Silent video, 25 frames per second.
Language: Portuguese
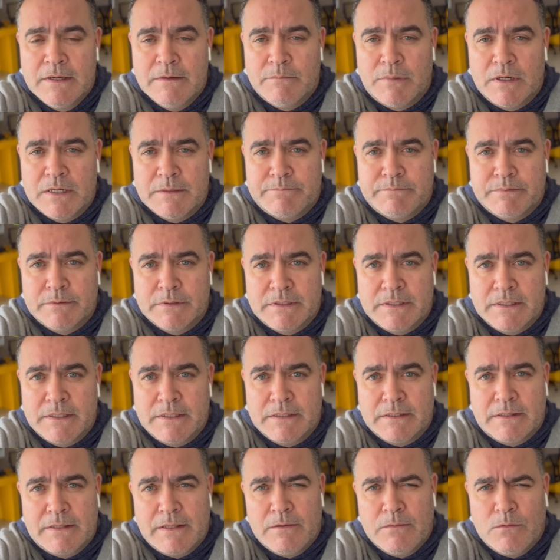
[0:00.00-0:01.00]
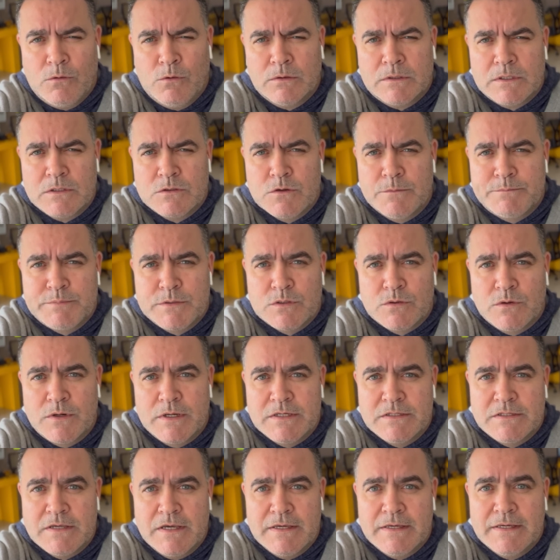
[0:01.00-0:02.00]
Para poder ter outras
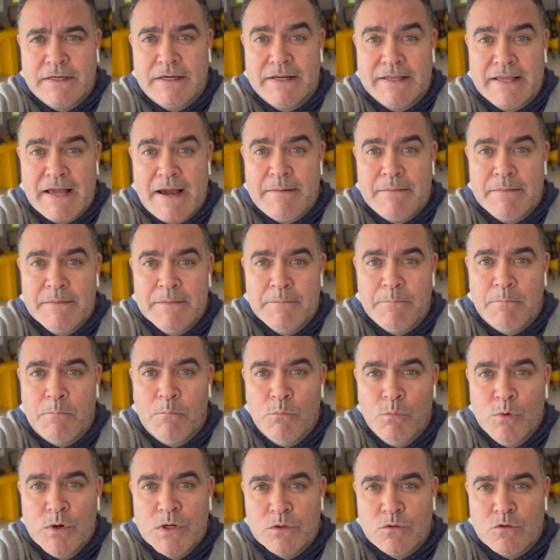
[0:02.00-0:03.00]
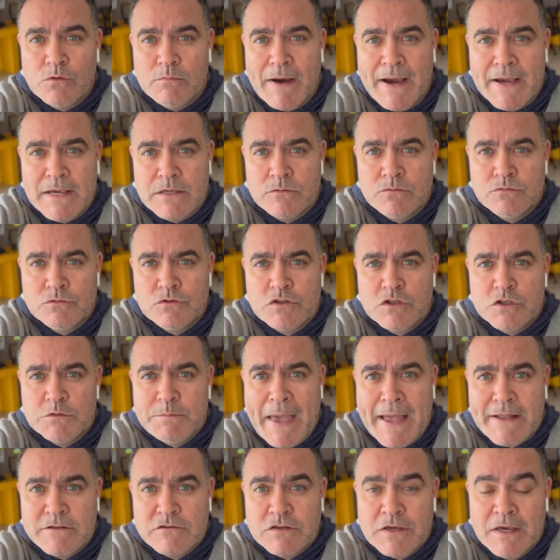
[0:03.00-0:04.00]
opções aí e ganhar muito mais. Um
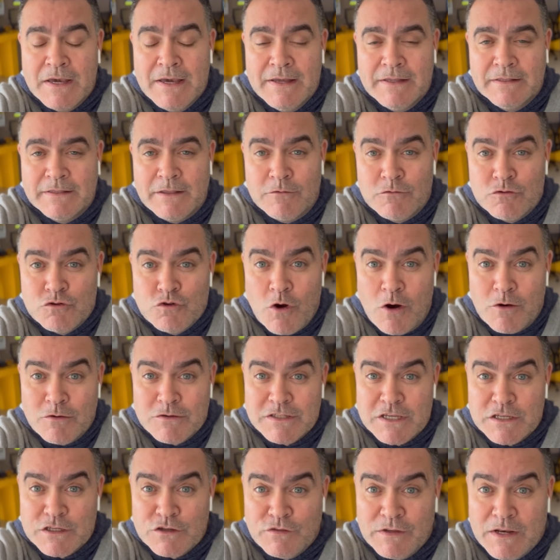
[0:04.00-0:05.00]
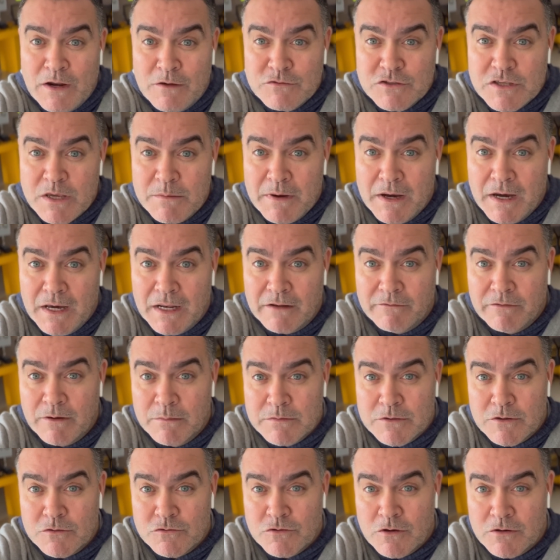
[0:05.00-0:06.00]
XBET, tem os jogos desse final de semana,
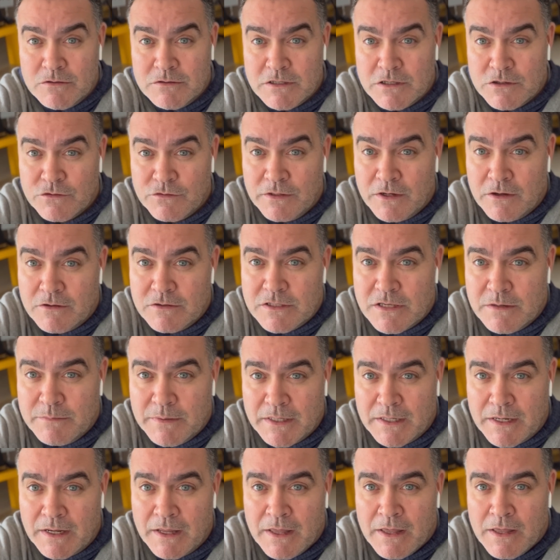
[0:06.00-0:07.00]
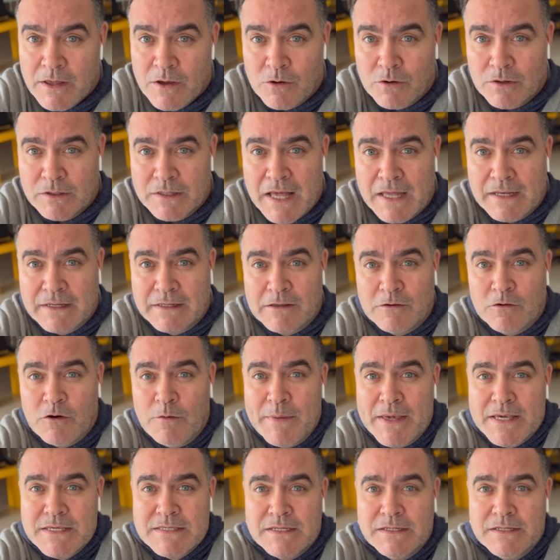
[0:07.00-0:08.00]
vamos aos jogos desse final de semana, rodada que
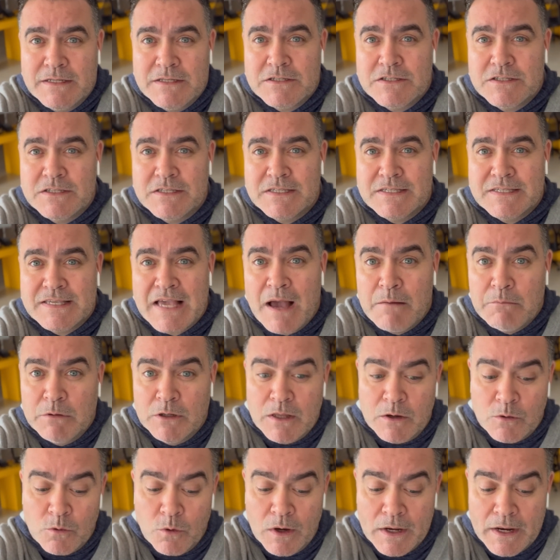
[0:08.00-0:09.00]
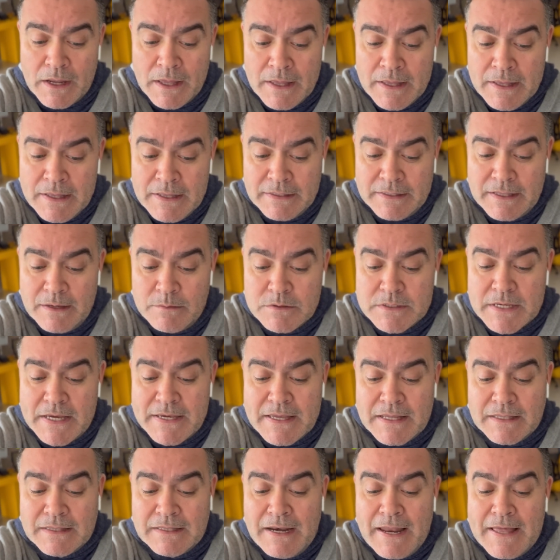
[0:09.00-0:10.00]
começa neste sábado agora, temos
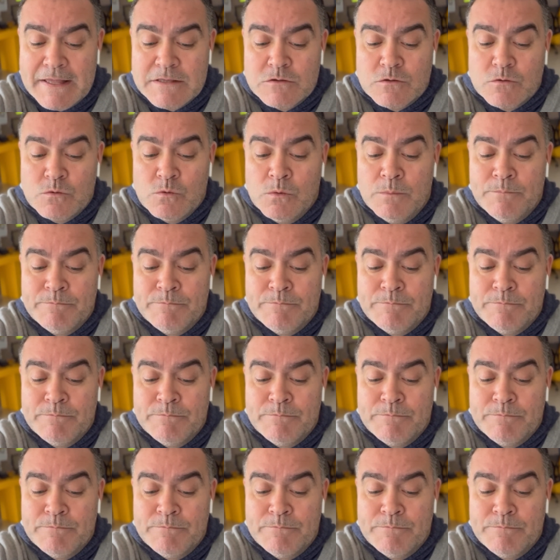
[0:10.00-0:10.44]
aí Atlético